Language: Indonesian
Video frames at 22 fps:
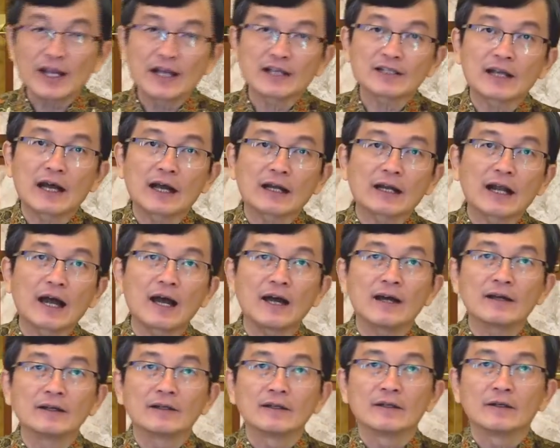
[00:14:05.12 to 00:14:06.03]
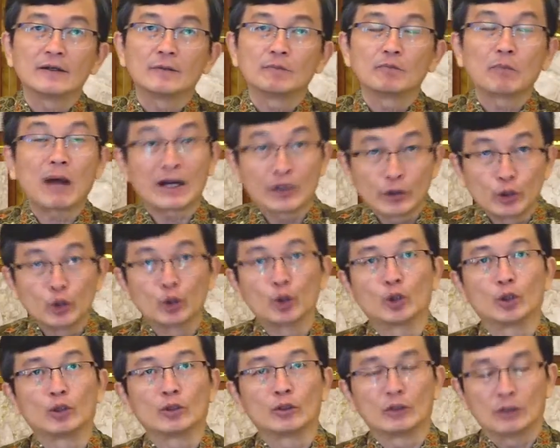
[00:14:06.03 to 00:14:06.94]
Sarah
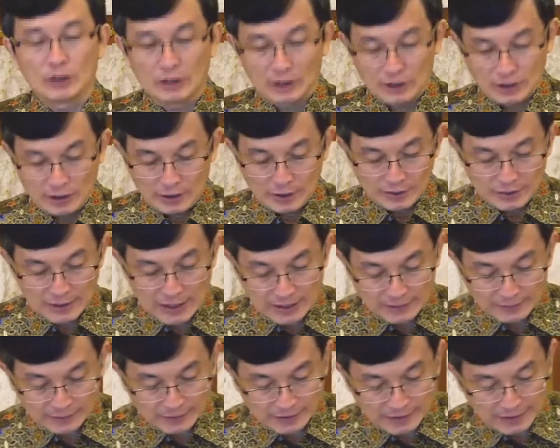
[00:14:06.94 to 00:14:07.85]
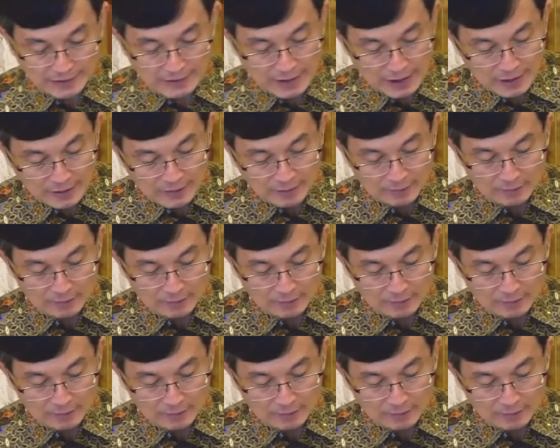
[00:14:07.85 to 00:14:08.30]
mandul dan tidak